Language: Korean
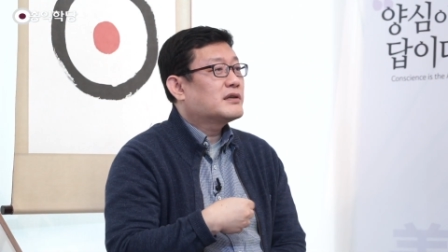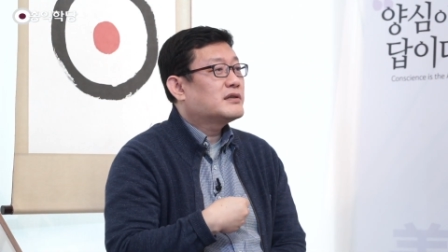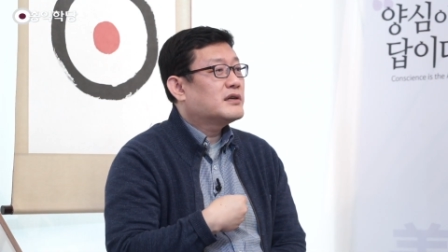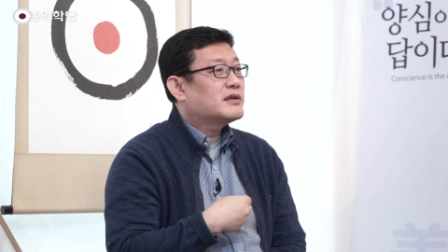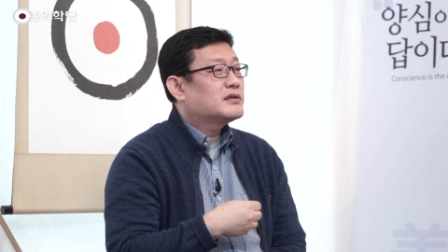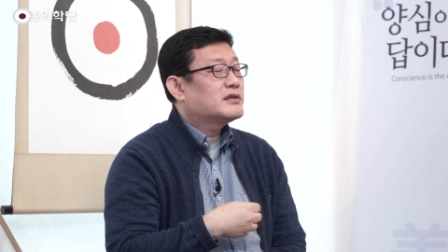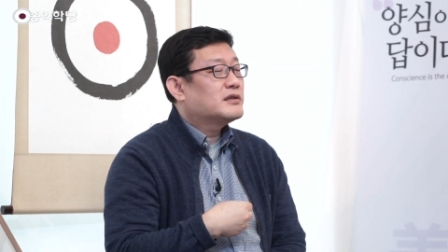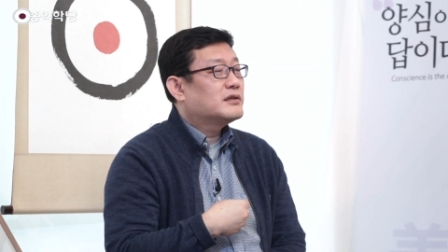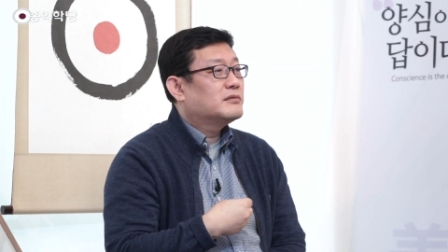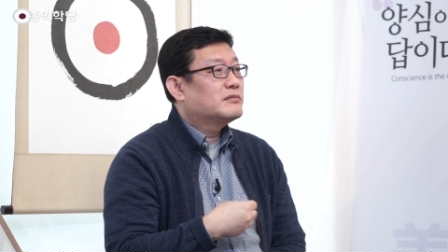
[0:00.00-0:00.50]
다
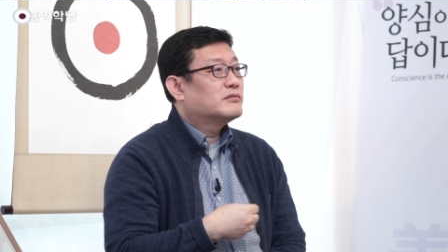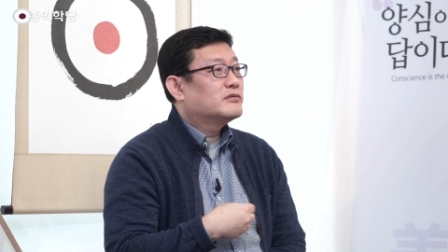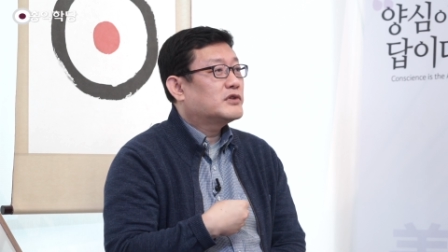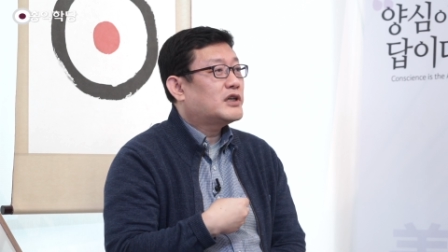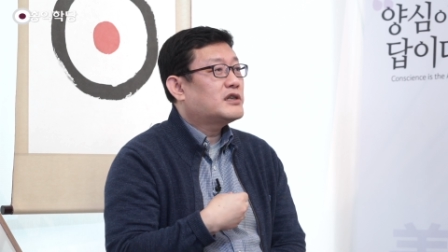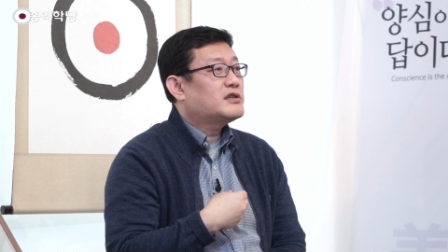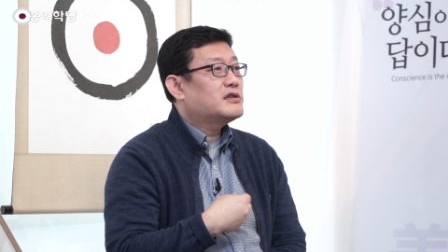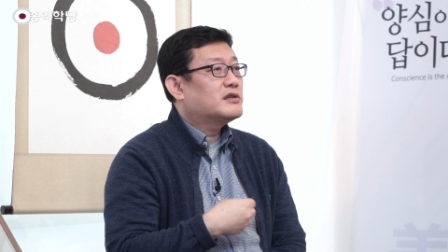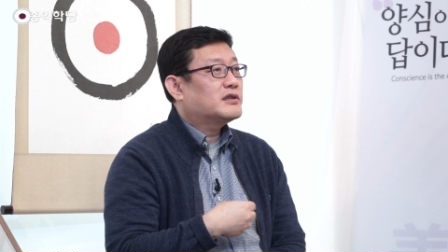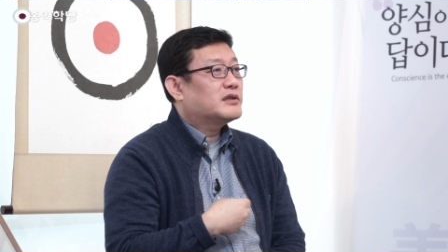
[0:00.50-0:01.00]
각자
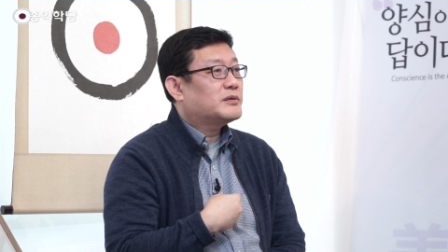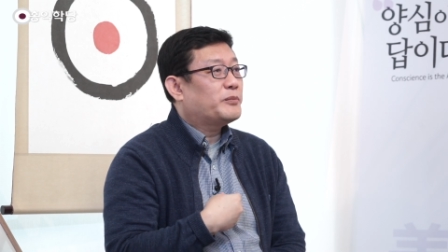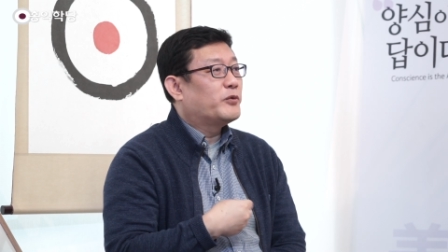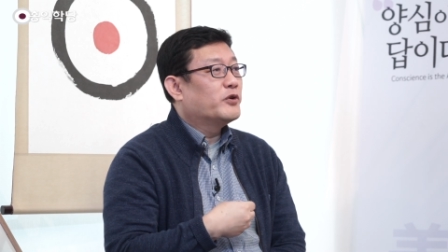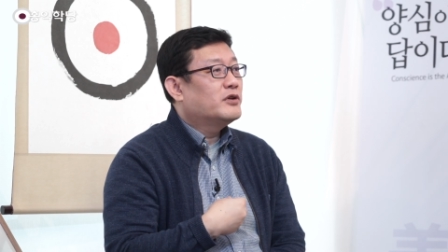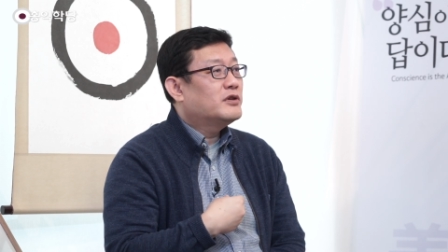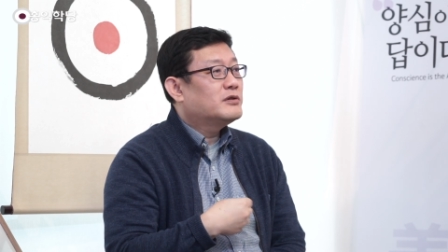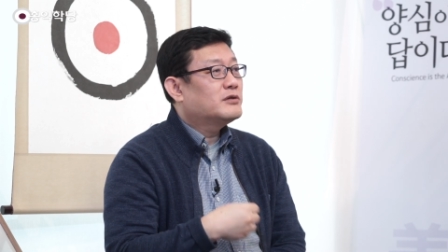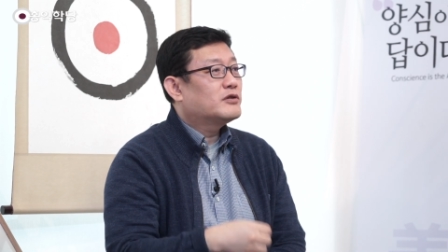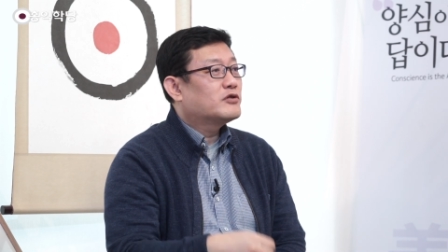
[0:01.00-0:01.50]
지금 사실
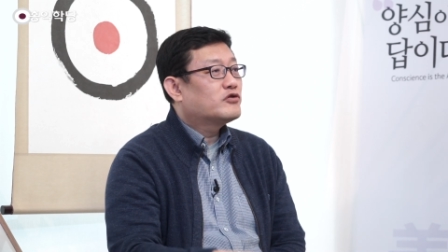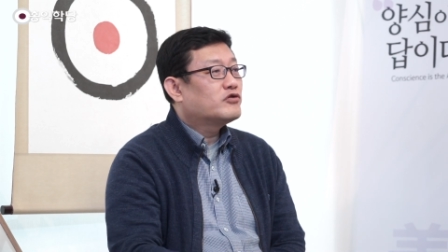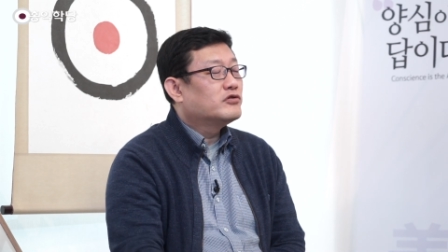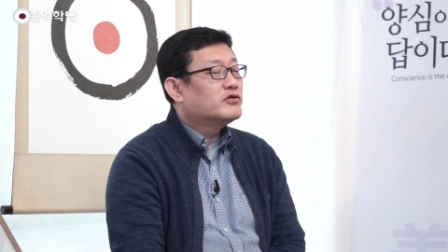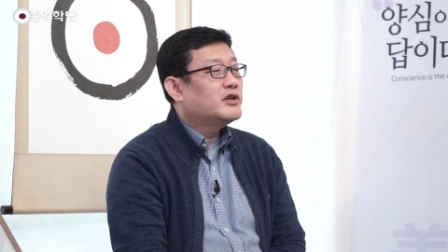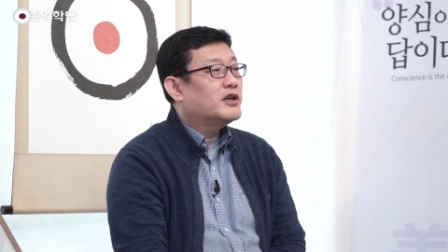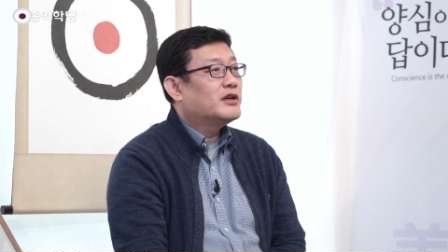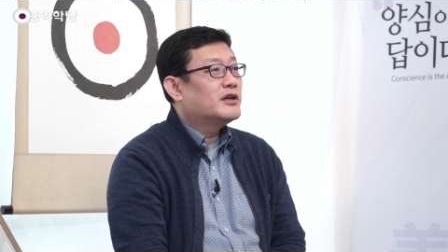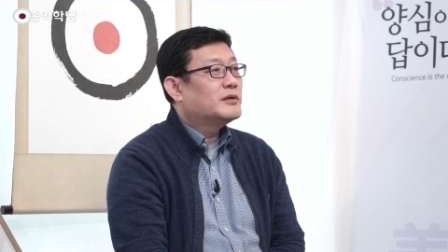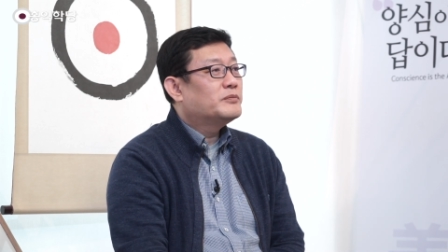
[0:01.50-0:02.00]
본인들도
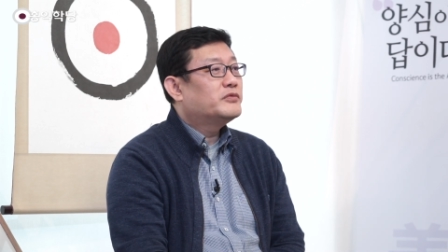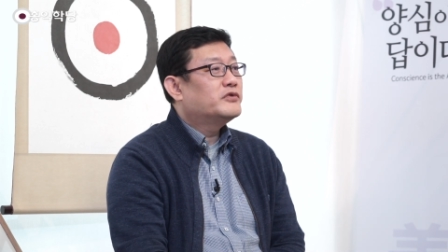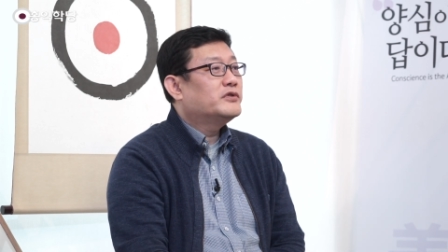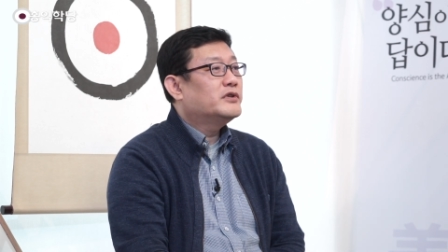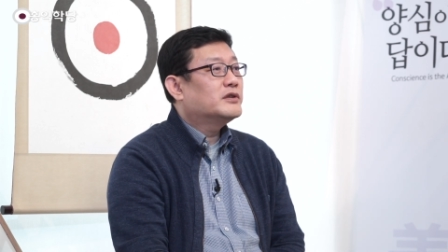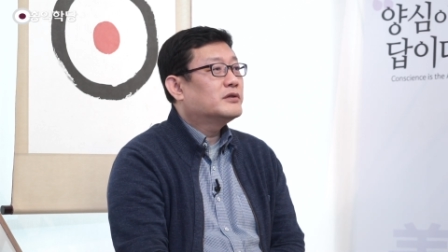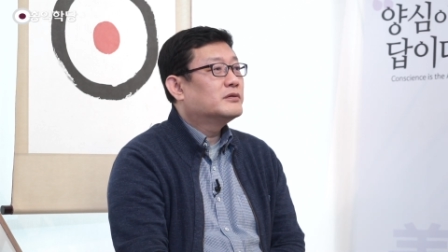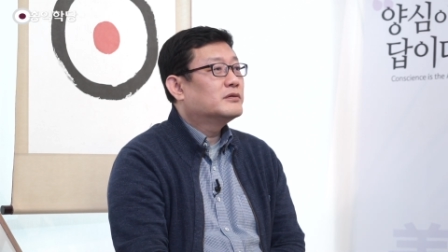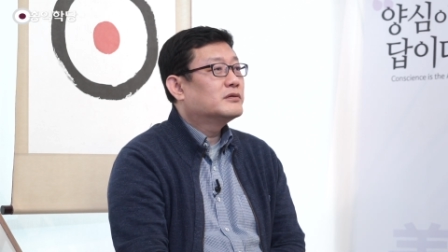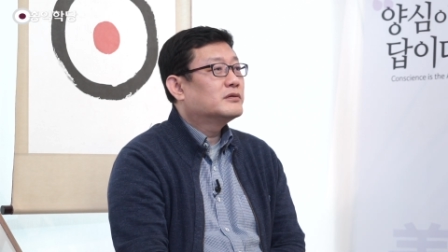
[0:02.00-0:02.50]
중생일
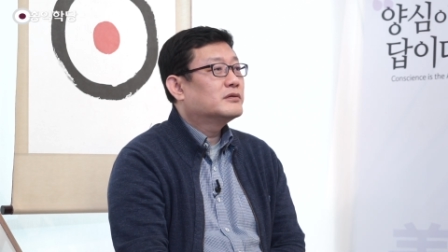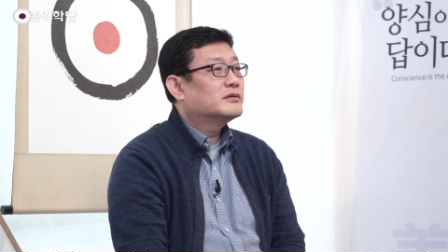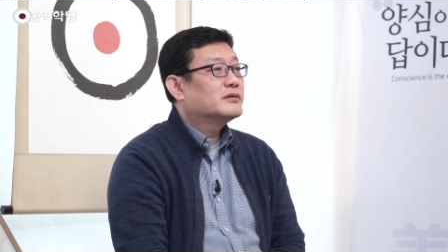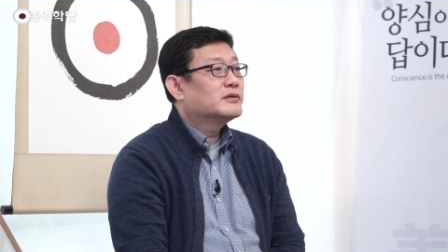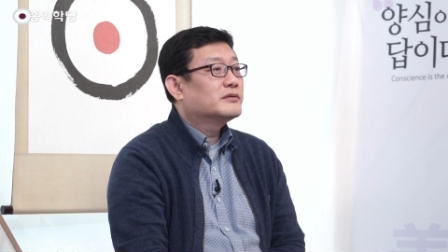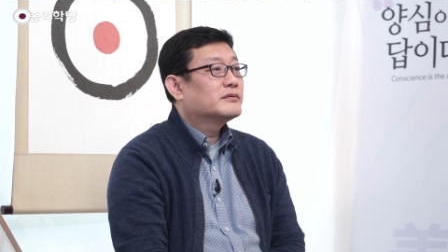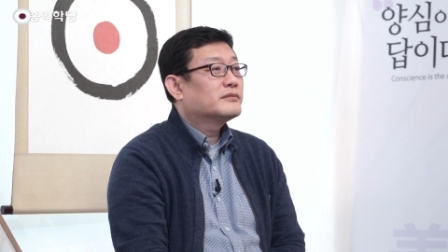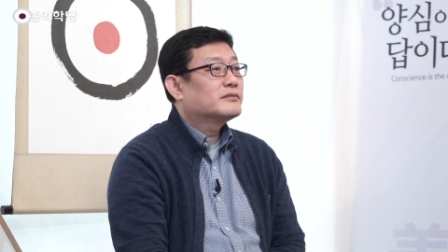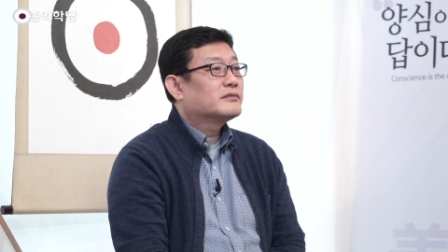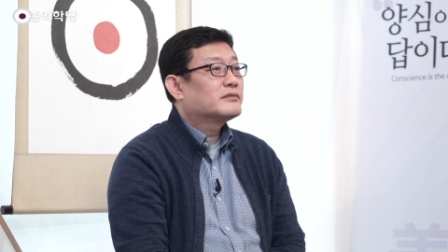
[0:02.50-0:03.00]
뿐이고.